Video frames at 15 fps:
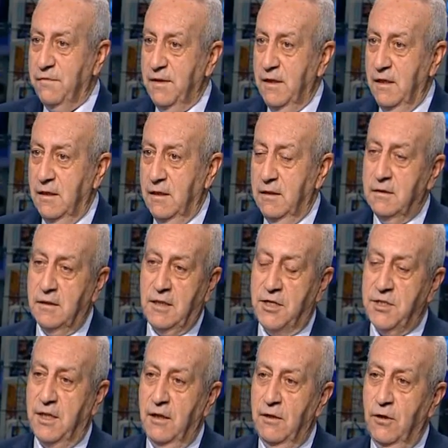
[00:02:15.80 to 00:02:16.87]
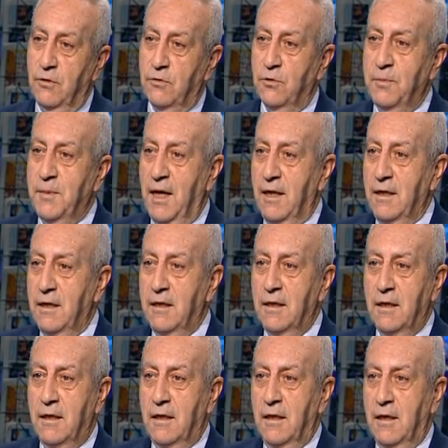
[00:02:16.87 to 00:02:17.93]
التشكيل الحكومي على
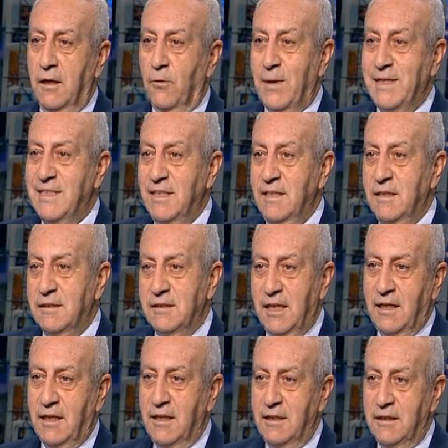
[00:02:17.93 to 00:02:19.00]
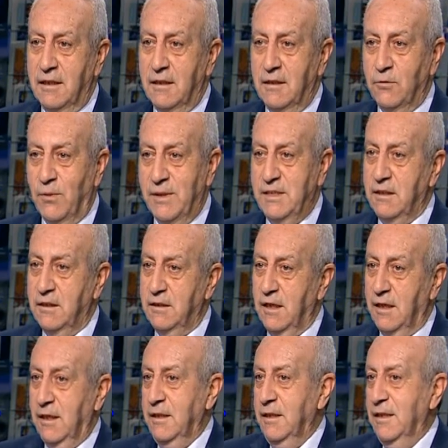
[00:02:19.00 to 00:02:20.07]
وزير داخليه، وزير
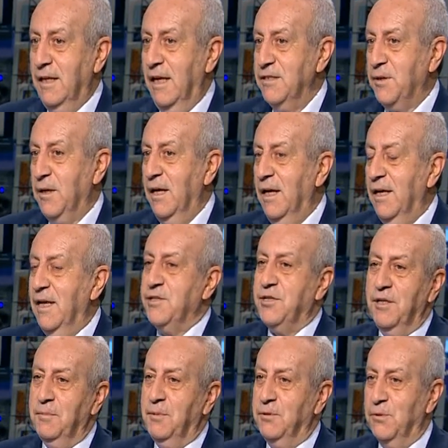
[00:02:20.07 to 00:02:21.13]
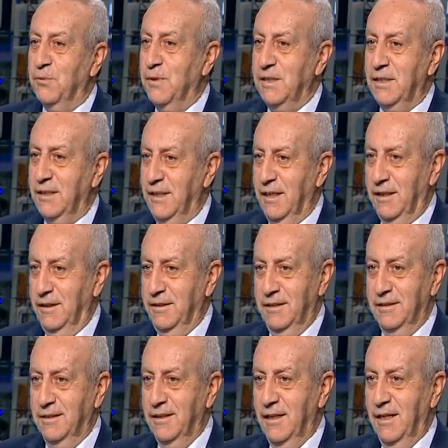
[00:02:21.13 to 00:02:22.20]
الداخليه ليش ليش اني بدهم وزير
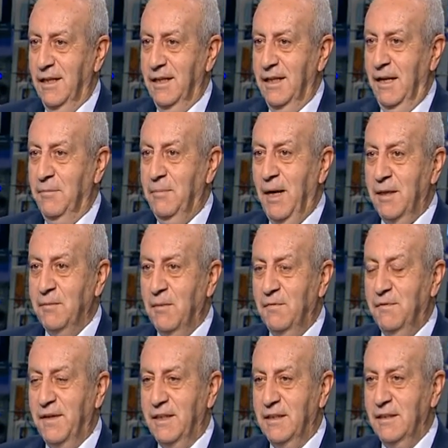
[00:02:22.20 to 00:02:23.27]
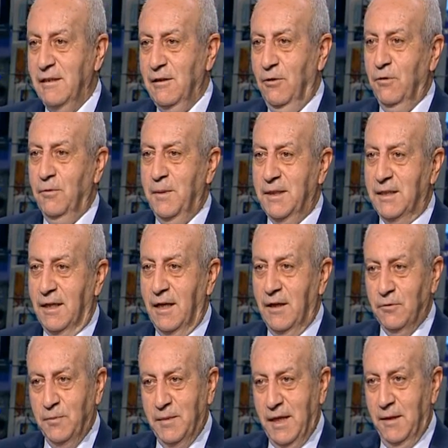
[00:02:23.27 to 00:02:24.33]
داخليه؟ لان بعد ما انفرضت العقوبات
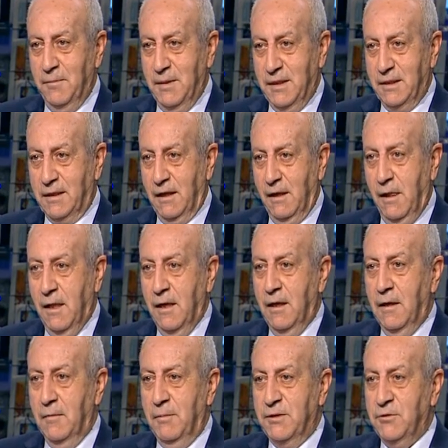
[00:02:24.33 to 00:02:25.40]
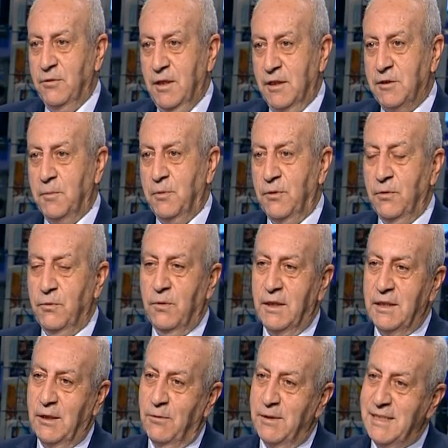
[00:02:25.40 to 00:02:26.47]
عليهم من امريكا نعم بدهم يعتبروا انه
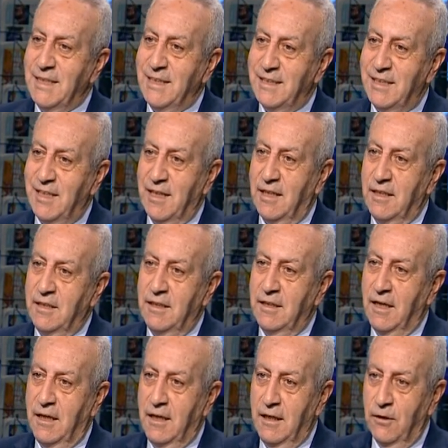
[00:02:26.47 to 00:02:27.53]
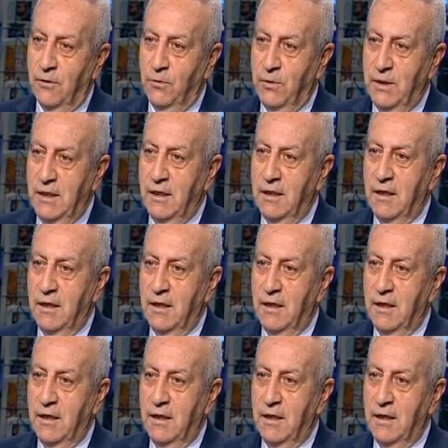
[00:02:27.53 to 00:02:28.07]
هذا وزير الداخليه يلي هو